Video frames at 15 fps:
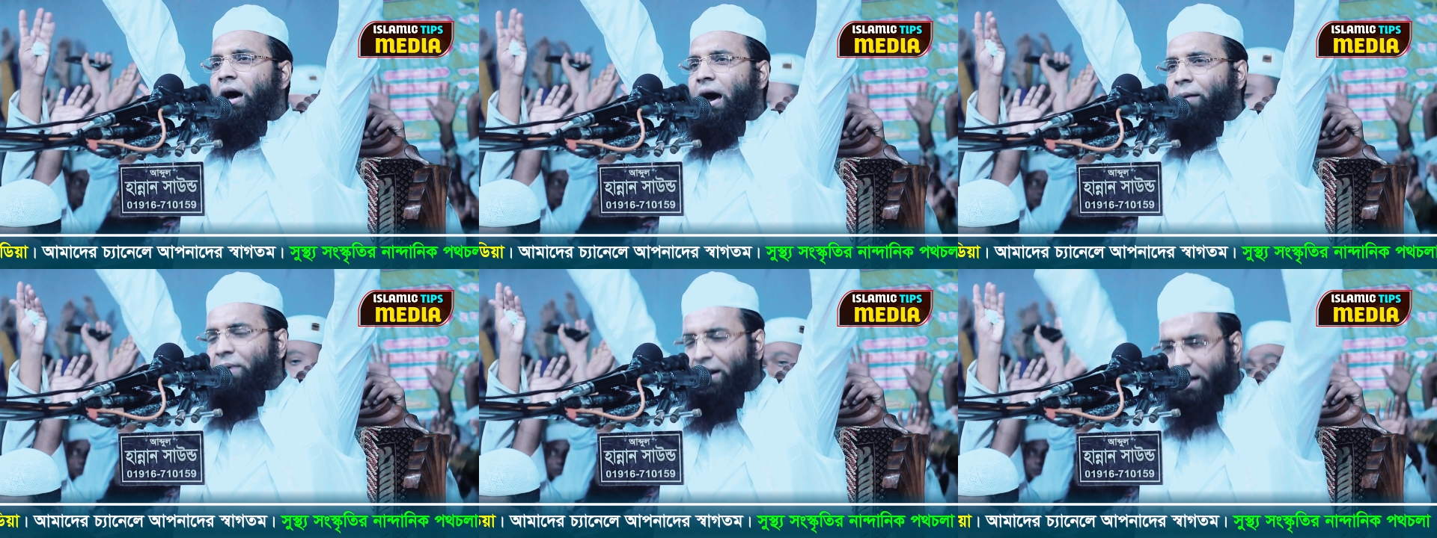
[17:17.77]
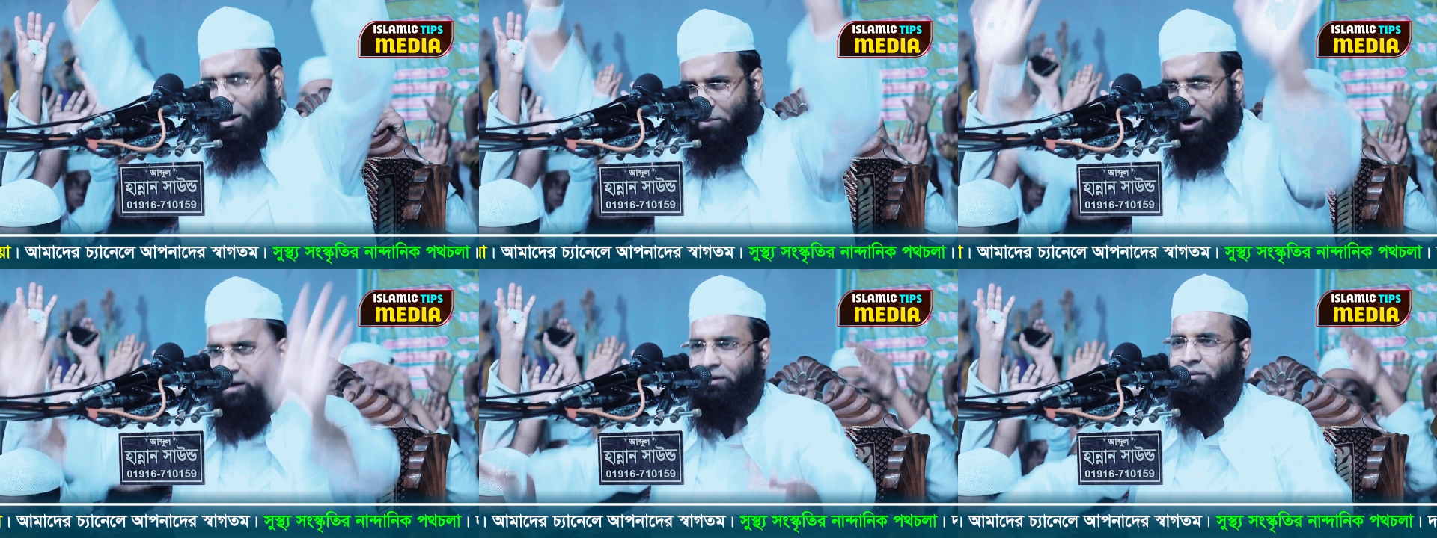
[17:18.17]
আবার
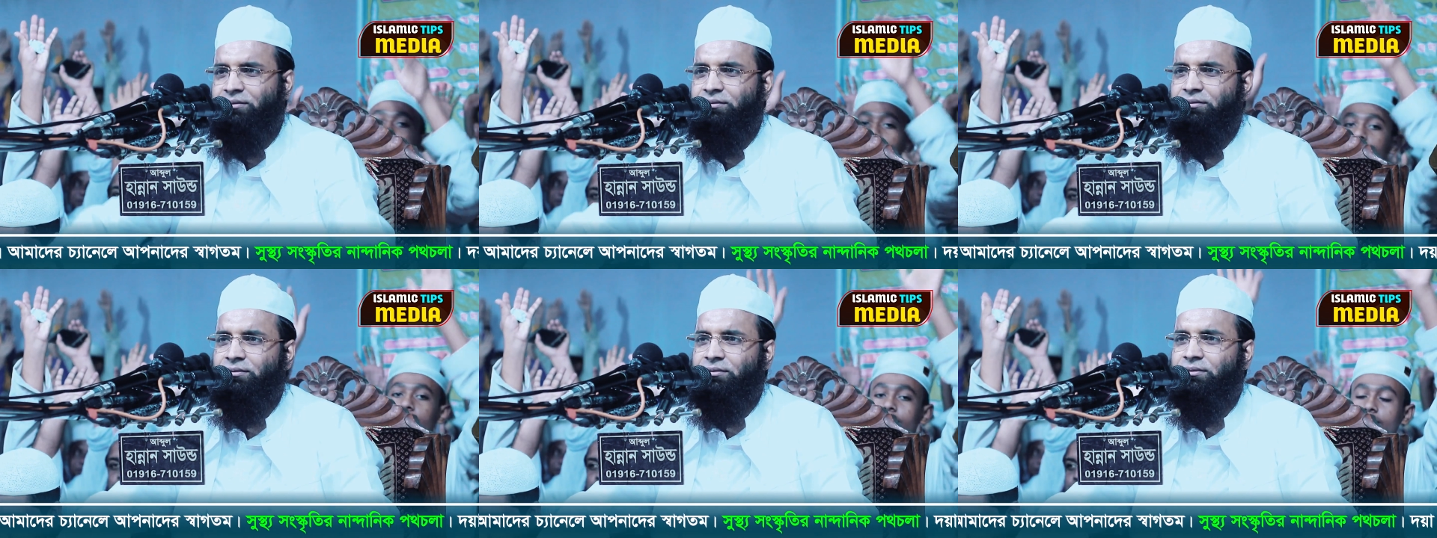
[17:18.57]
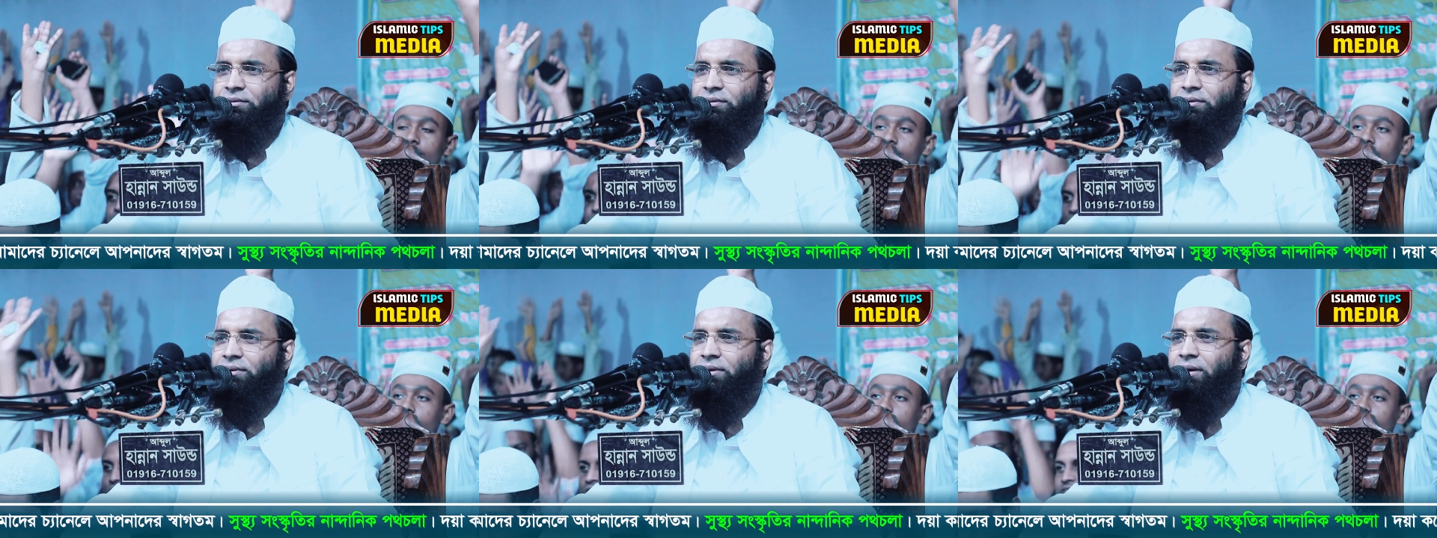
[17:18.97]
নামান
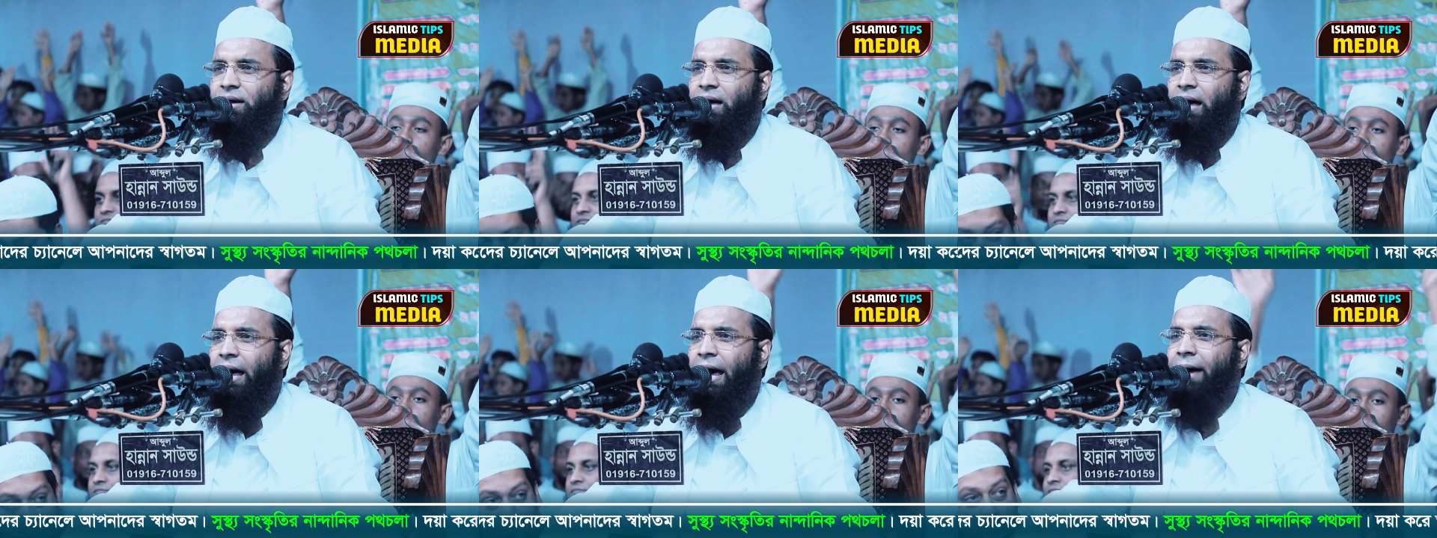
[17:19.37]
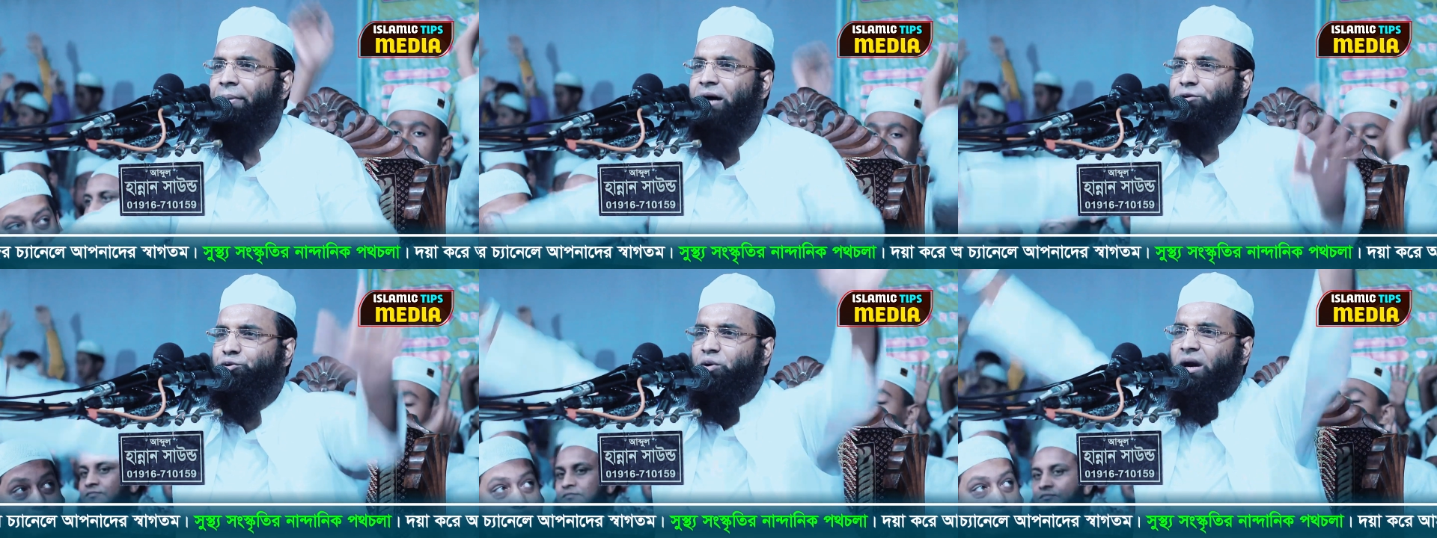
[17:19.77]

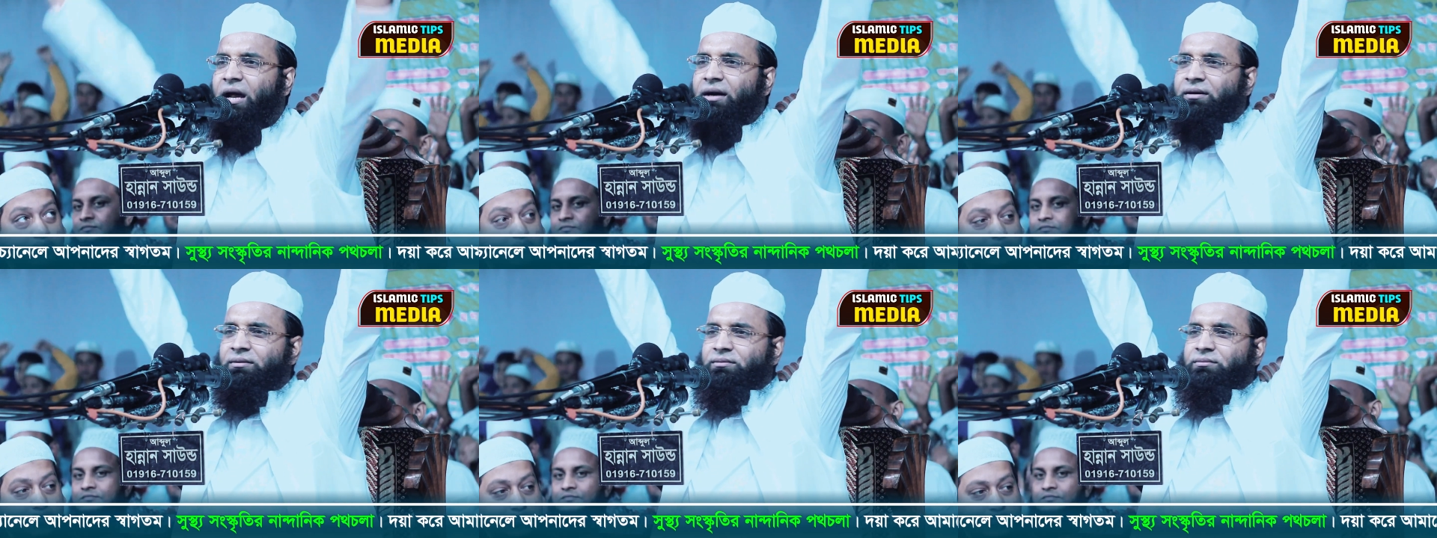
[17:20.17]
আবার তোলেন